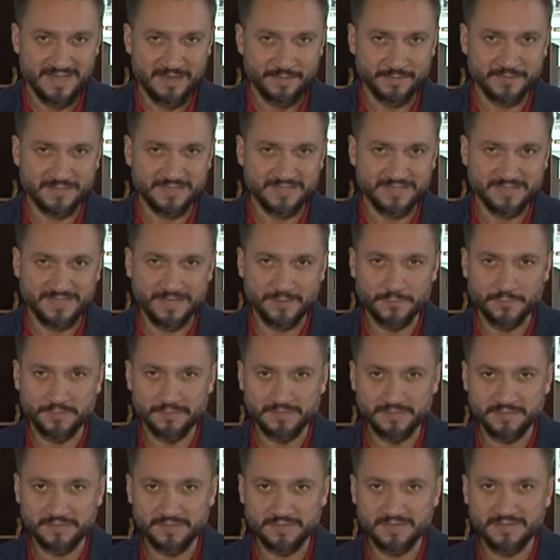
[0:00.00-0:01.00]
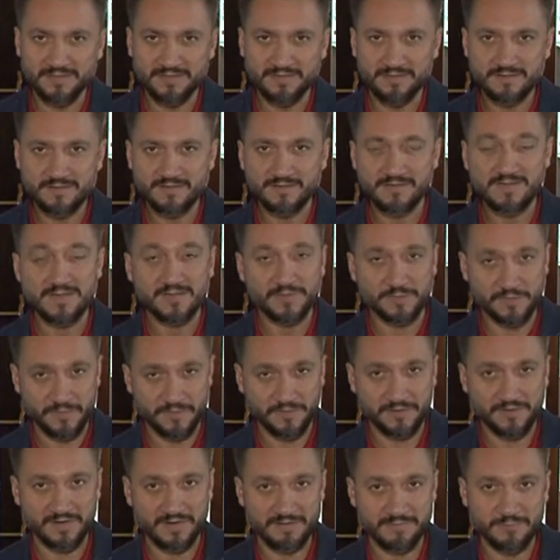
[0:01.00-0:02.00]
Przez cały tydzień nasz
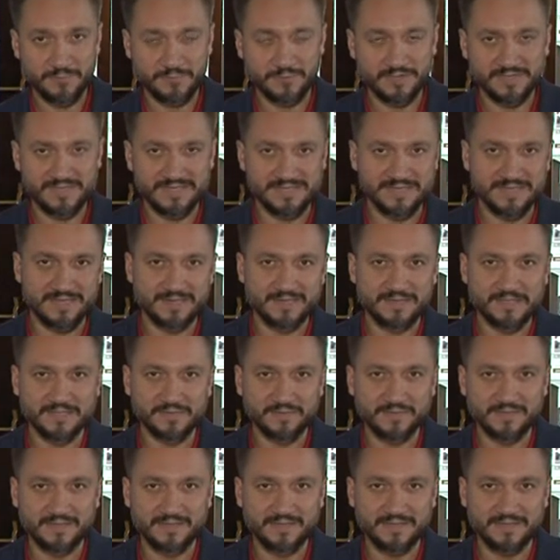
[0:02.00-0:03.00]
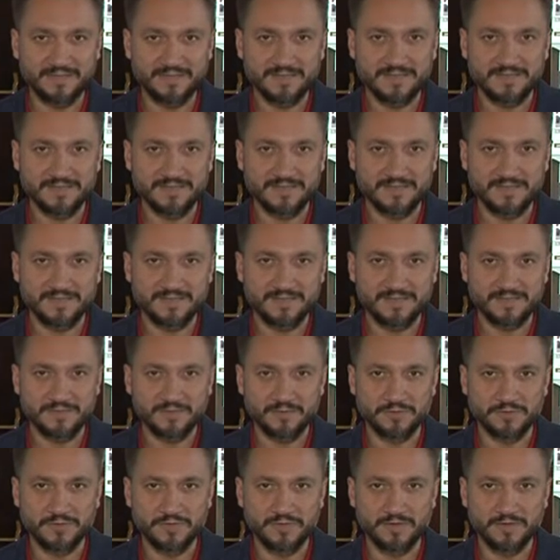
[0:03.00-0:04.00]
program można znaleźć w internecie na
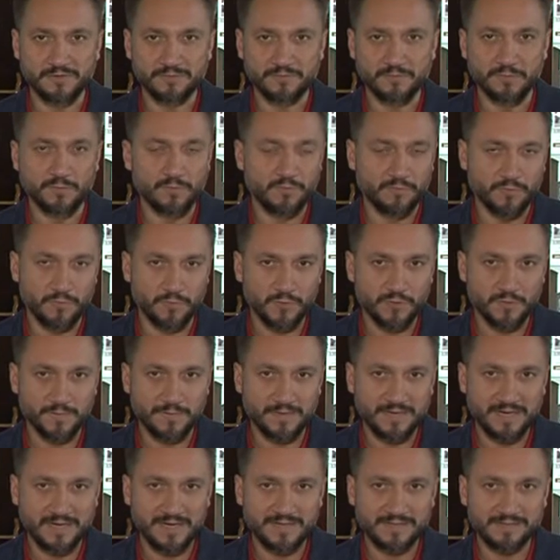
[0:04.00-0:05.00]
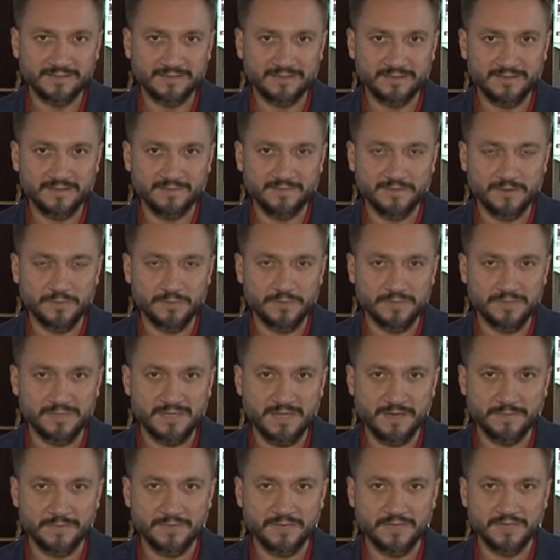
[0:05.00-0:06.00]
stronie
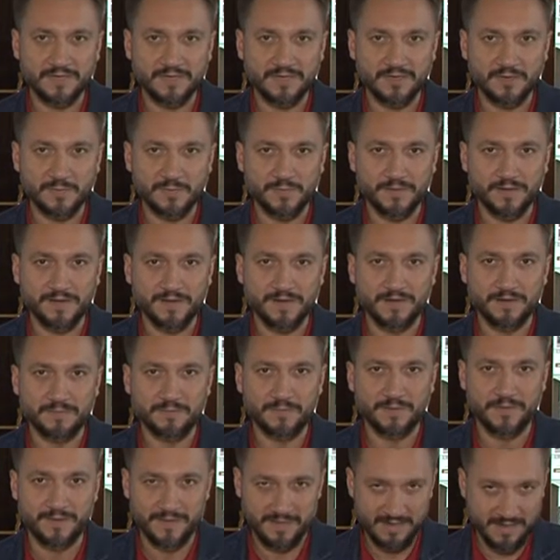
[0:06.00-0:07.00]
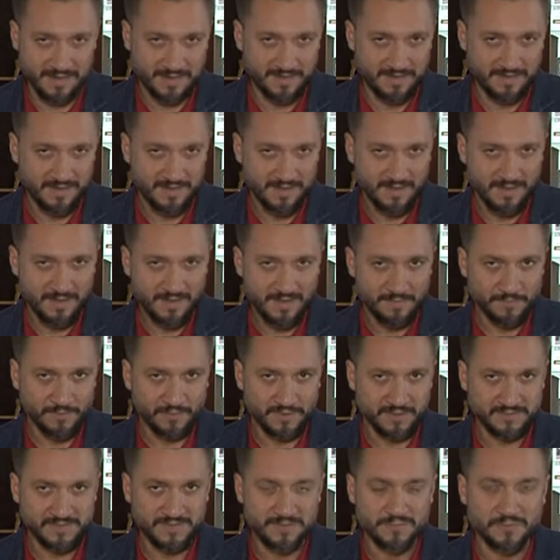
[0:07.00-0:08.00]
www.tvzabrze.pl.
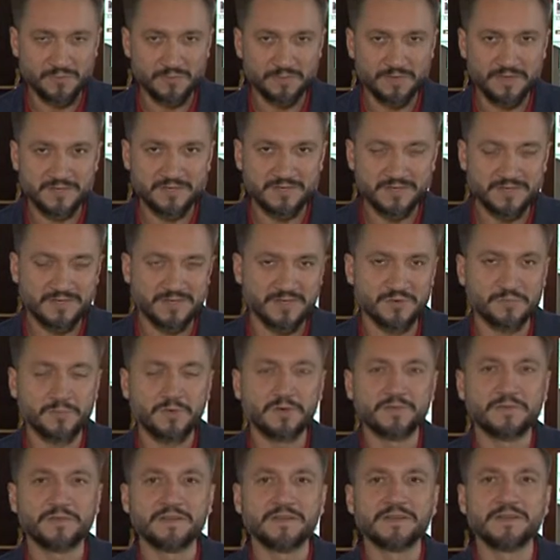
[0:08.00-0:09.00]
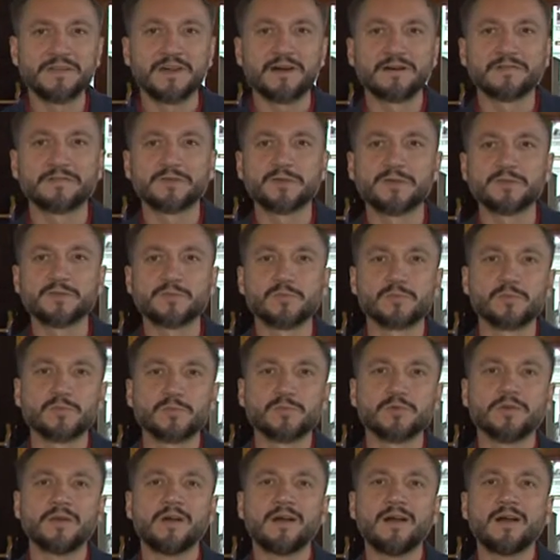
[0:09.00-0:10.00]
Polecam również nasz profil na Facebooku.
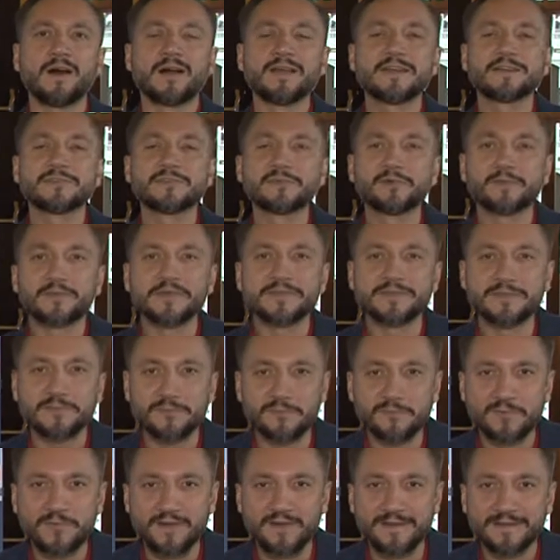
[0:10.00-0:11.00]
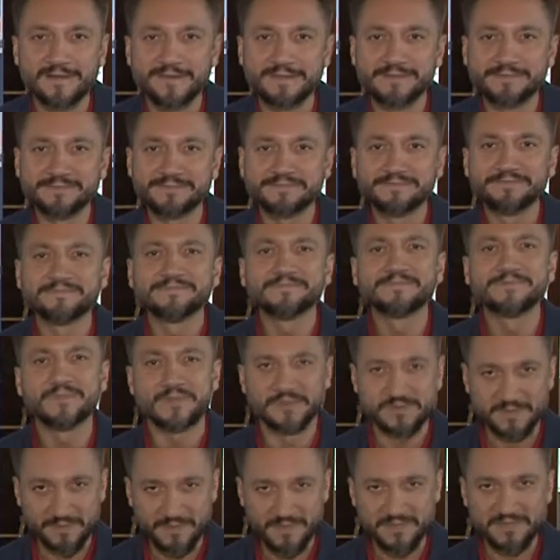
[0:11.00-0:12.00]
A ja dziękuję za uwagę.
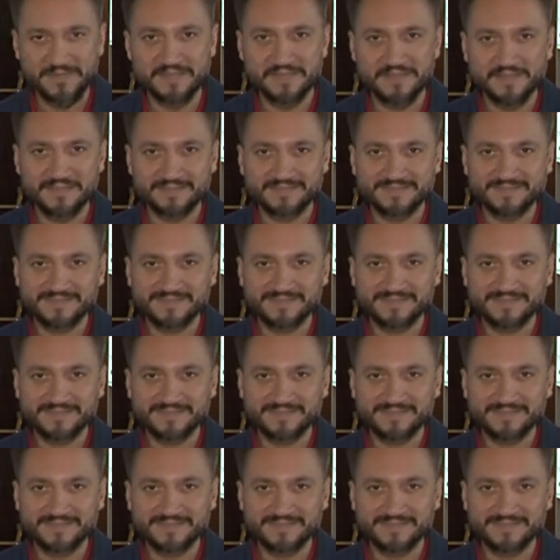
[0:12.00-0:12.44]
Do zobaczenia.